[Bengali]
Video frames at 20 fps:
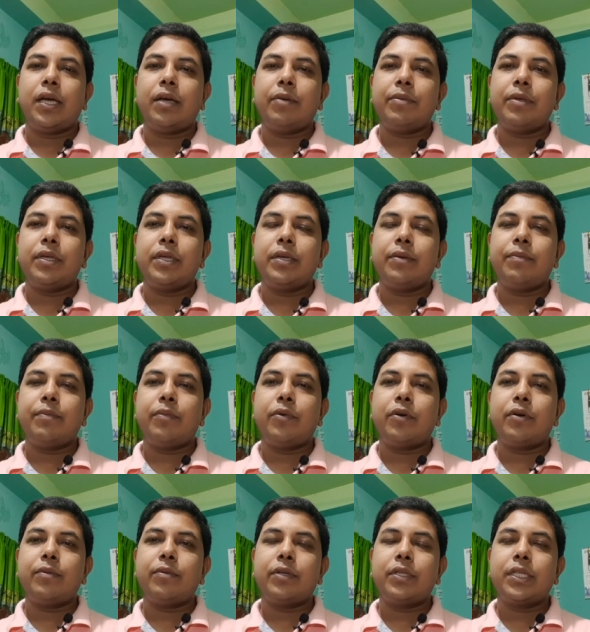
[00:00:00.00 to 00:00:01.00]
আমি
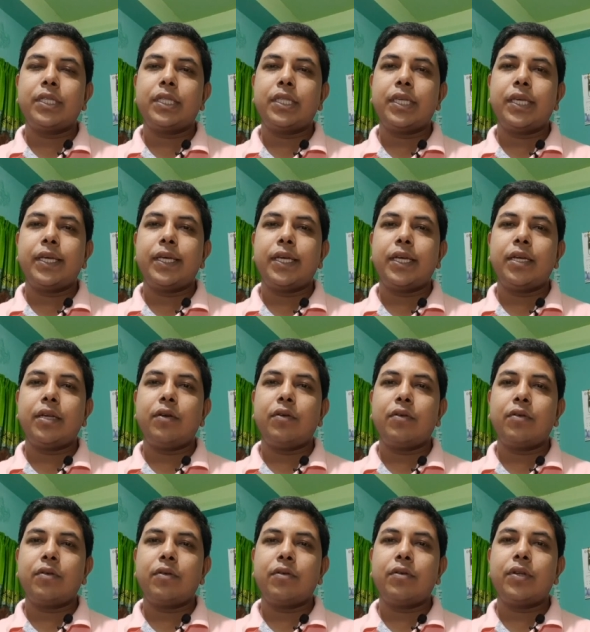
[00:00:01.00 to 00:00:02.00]
পরবর্তীতে
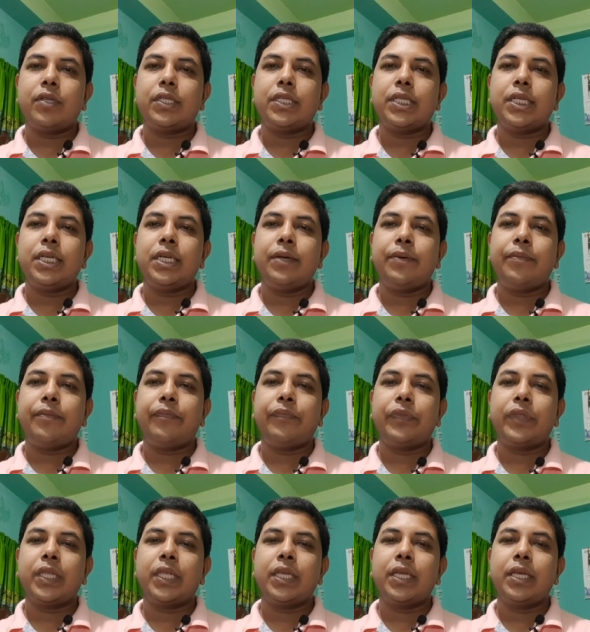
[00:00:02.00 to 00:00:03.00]
লক্ষ্য করেছি
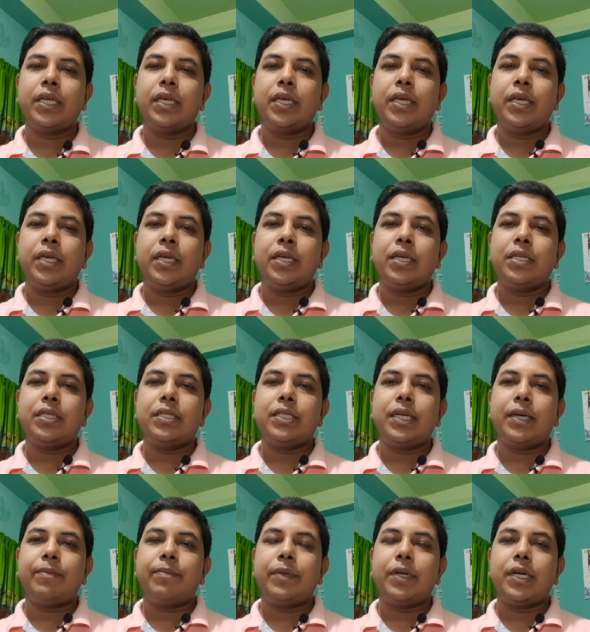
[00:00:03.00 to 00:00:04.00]
যে
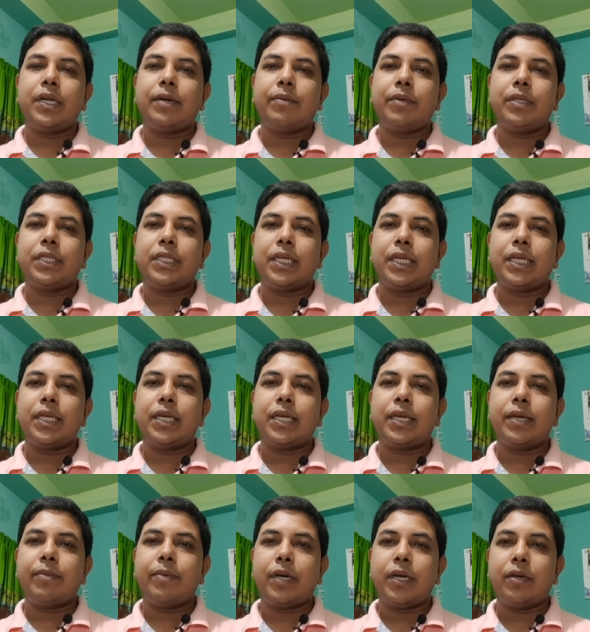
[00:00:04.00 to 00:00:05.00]
আপনারা আমার
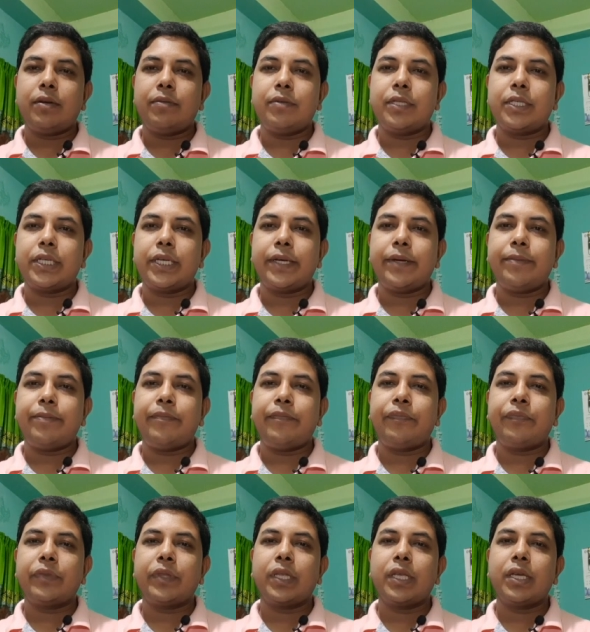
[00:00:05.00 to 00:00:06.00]
চ্যানেলকে ভালোবেসে
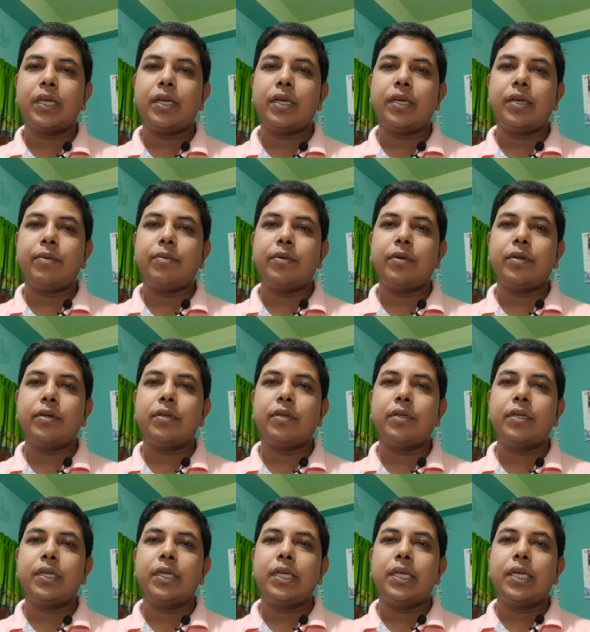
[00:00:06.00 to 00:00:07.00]
এবং
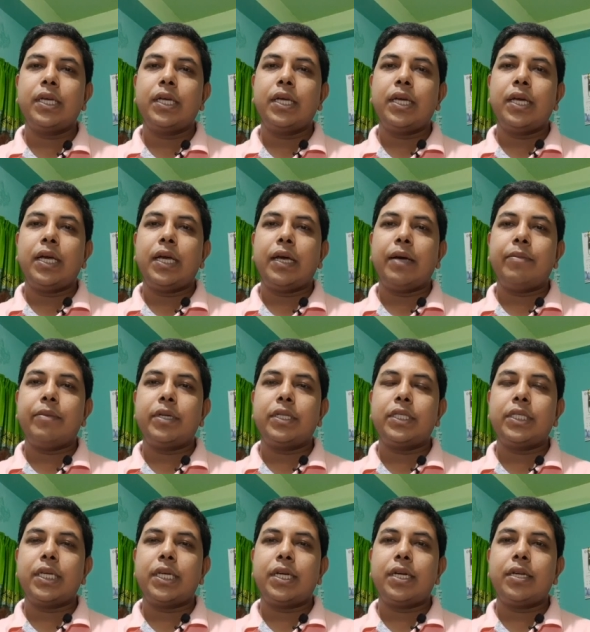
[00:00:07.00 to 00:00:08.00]
আমার
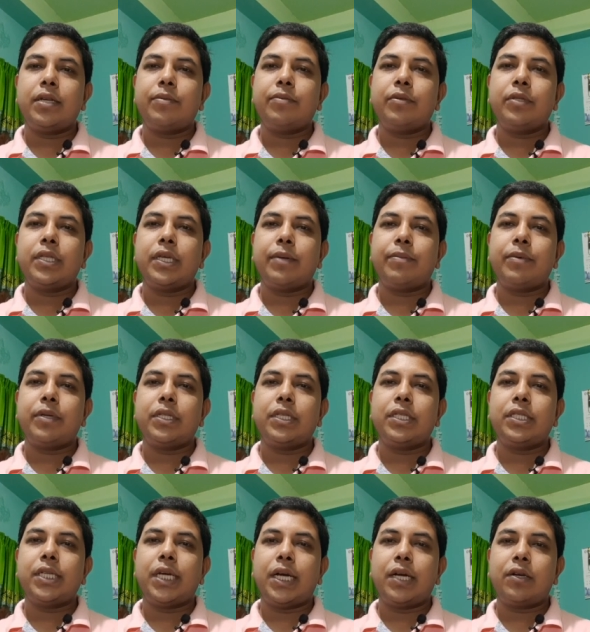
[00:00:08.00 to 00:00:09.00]
চ্যানেলের প্রতি আপনাদের
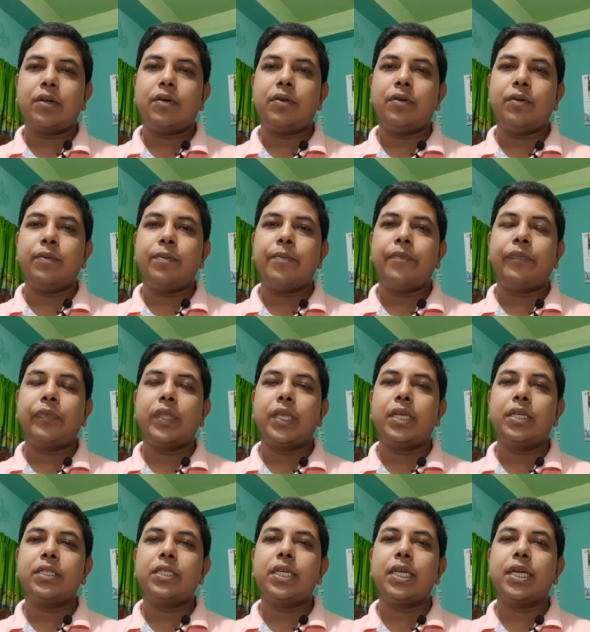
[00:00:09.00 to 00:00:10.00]
যে আগ্রহ
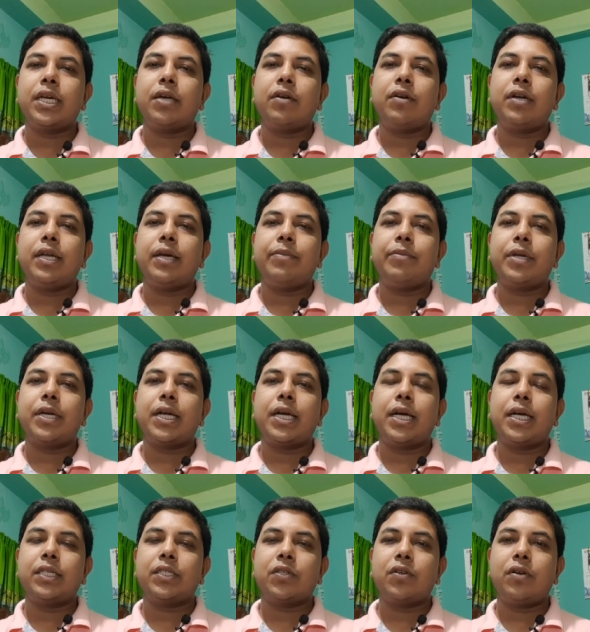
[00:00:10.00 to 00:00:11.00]
সে কারণে আমার
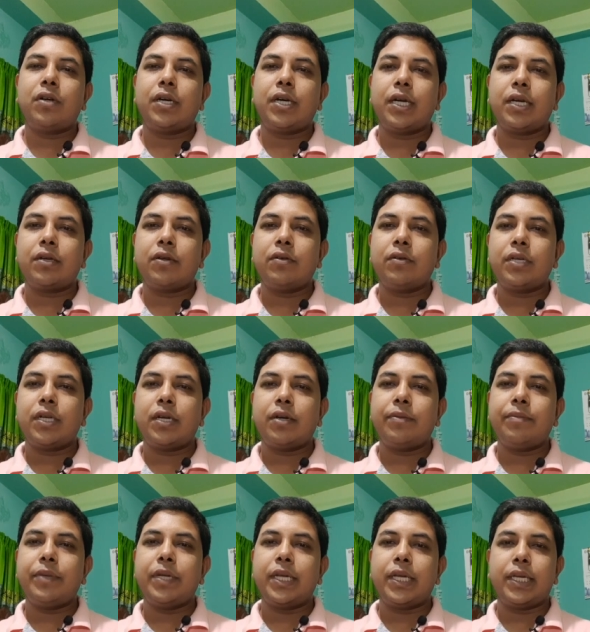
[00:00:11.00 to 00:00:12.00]
কাজ করার আগ্রহটা আরও
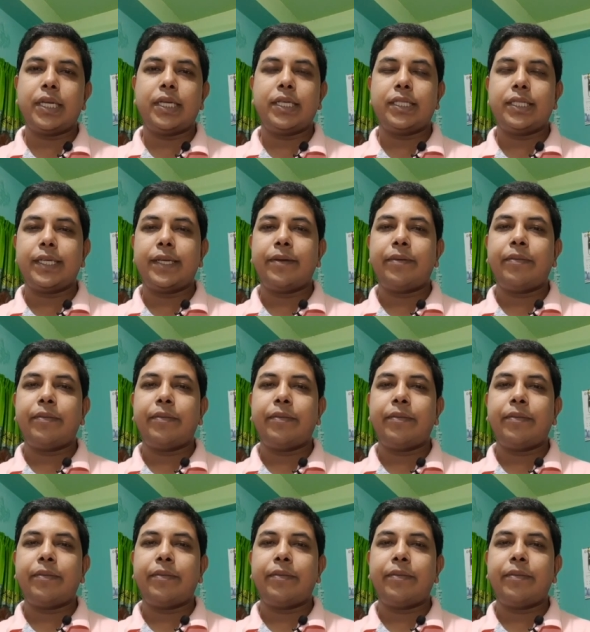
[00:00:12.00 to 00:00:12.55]
বেড়ে গিয়েছে